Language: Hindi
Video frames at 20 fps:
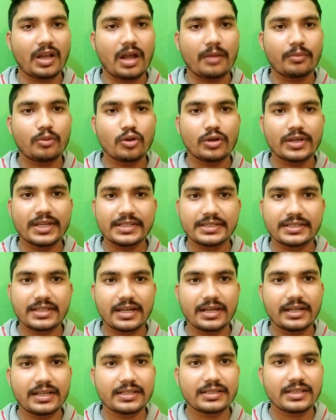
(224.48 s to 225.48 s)
आपको किस
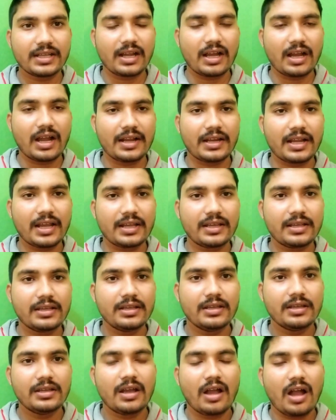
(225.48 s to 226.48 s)
तरीके से लगाना
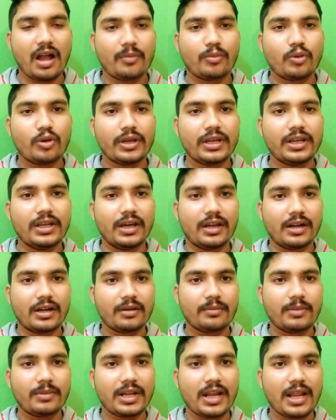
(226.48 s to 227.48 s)
है आपको एक
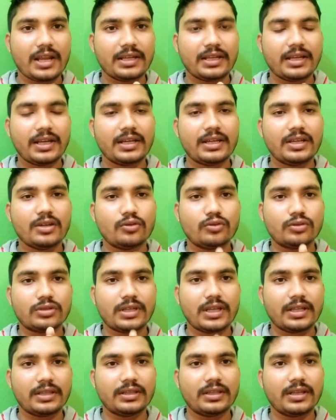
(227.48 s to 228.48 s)
गरड़ बनानी रहेगी
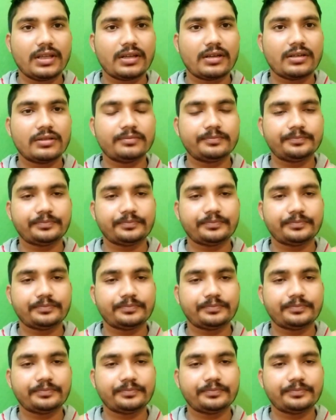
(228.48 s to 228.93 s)
उसके अंदर